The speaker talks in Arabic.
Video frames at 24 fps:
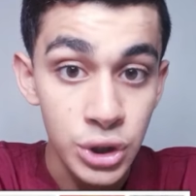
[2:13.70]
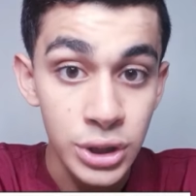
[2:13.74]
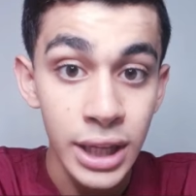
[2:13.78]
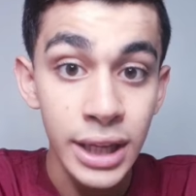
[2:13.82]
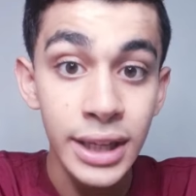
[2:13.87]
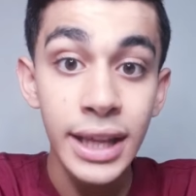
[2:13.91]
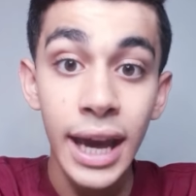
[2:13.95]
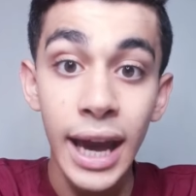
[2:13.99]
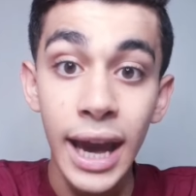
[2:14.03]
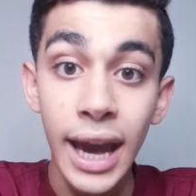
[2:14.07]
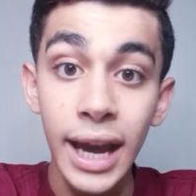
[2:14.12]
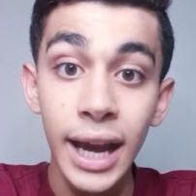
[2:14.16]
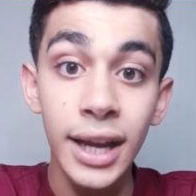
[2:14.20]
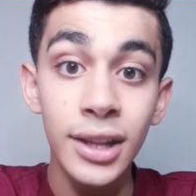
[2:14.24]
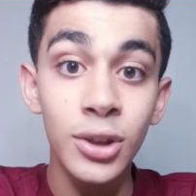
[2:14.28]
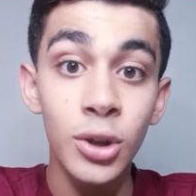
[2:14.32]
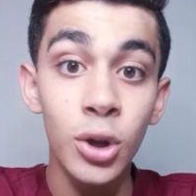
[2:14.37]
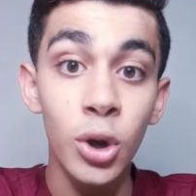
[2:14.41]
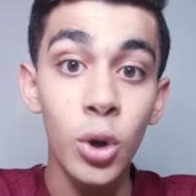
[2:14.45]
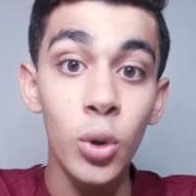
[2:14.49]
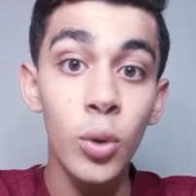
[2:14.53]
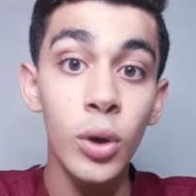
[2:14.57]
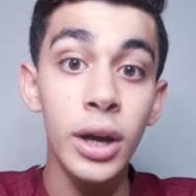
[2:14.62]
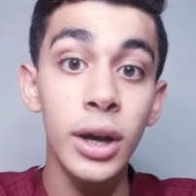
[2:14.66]
تاني حاجه ان
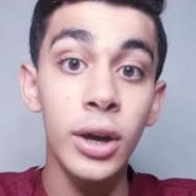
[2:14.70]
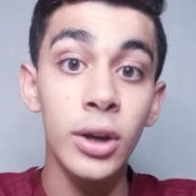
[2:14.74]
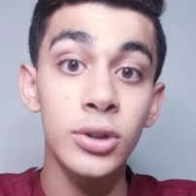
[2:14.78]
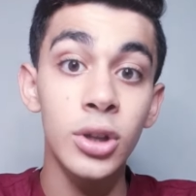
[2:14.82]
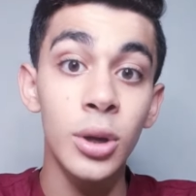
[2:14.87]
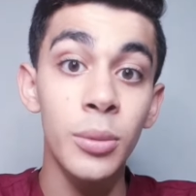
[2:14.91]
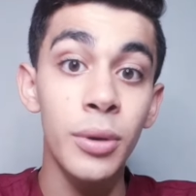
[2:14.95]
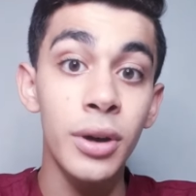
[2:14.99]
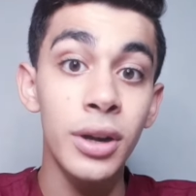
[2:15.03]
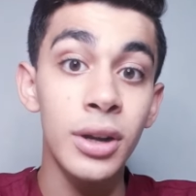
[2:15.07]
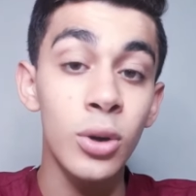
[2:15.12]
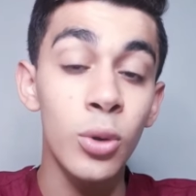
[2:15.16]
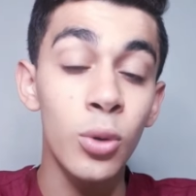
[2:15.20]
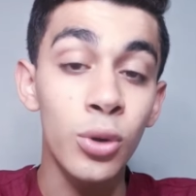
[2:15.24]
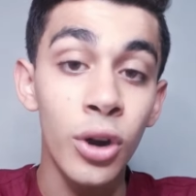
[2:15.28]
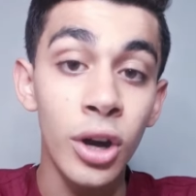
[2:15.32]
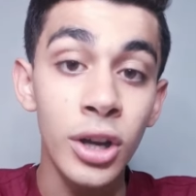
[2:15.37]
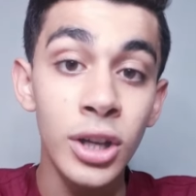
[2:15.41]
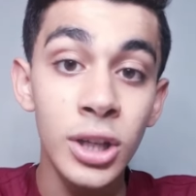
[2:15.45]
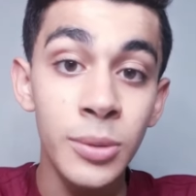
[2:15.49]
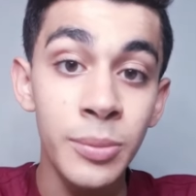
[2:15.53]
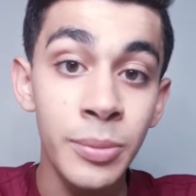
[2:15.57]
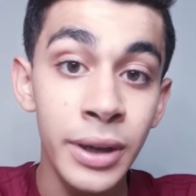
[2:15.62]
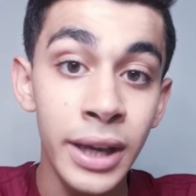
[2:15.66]
هو يعتبر
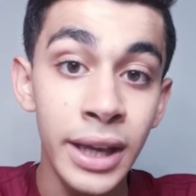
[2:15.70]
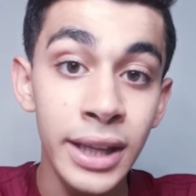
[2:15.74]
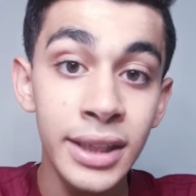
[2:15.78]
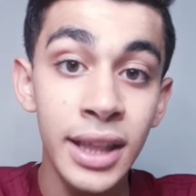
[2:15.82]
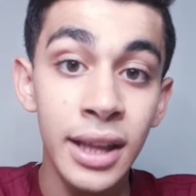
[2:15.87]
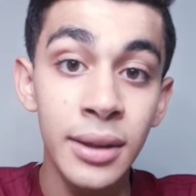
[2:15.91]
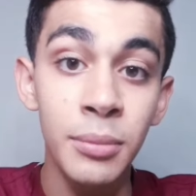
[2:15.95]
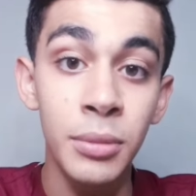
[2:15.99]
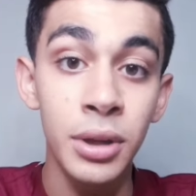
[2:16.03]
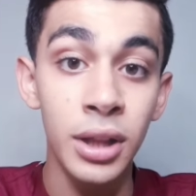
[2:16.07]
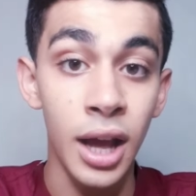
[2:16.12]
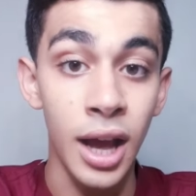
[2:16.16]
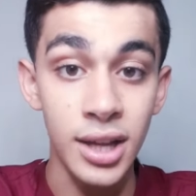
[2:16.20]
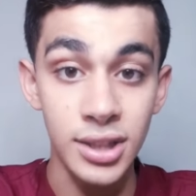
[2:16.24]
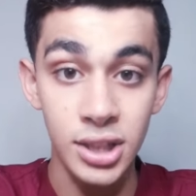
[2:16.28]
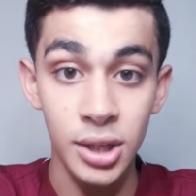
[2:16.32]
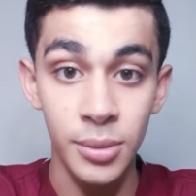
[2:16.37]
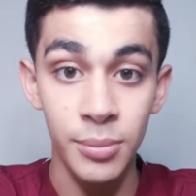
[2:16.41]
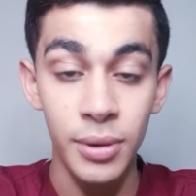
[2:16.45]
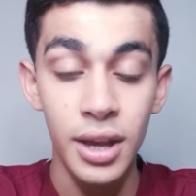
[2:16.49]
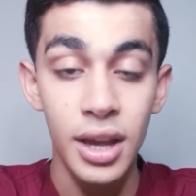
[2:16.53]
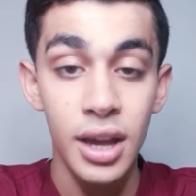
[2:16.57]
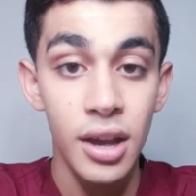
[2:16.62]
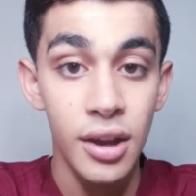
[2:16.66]
قريب جدا من العصب